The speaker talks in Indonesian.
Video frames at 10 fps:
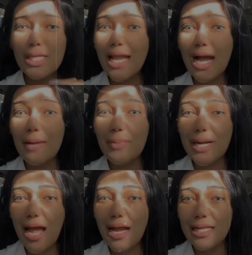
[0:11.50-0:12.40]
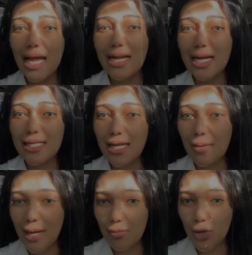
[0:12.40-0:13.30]
gue tidak akan pernah ada kata
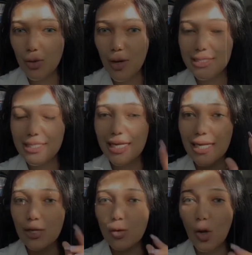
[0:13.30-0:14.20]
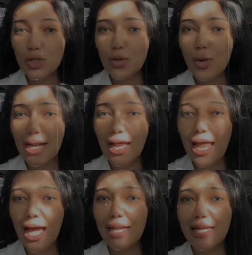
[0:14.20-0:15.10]
damai buat gue jadi goals gue
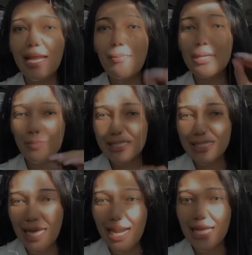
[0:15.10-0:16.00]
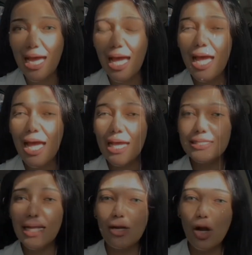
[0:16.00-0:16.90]
adalah dia masuk penjara aja
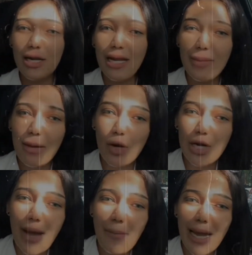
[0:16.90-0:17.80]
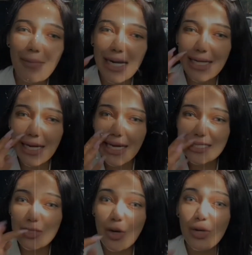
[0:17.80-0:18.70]
jadi kalau dia bilang mau damai berarti kan
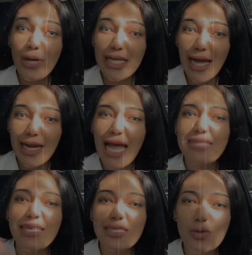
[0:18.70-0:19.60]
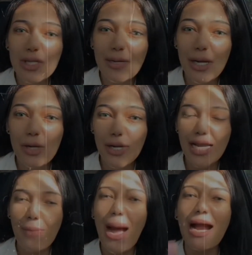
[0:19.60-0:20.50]
dia kasih gue duit kan najis gue terima duit
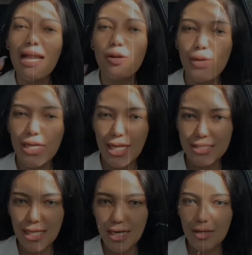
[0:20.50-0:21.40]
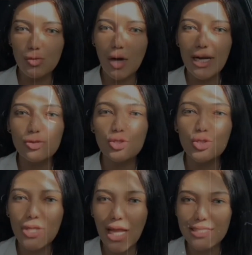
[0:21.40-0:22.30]
dia makan duitnya sana untuk anak
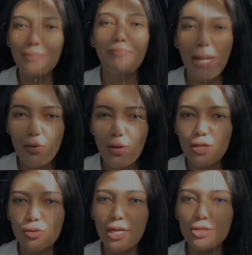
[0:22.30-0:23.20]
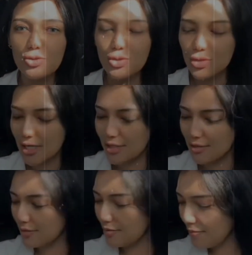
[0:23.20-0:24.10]
cucunya simpan duitnya untuk anak cucunya
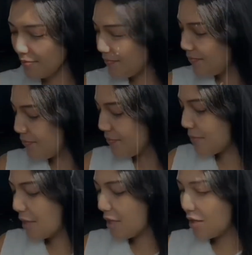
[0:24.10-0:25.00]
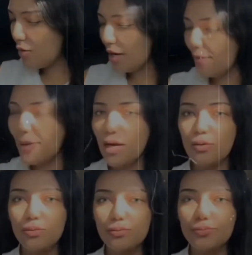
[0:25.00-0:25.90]
gitu gue nggak
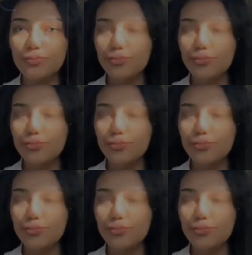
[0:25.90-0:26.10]
mau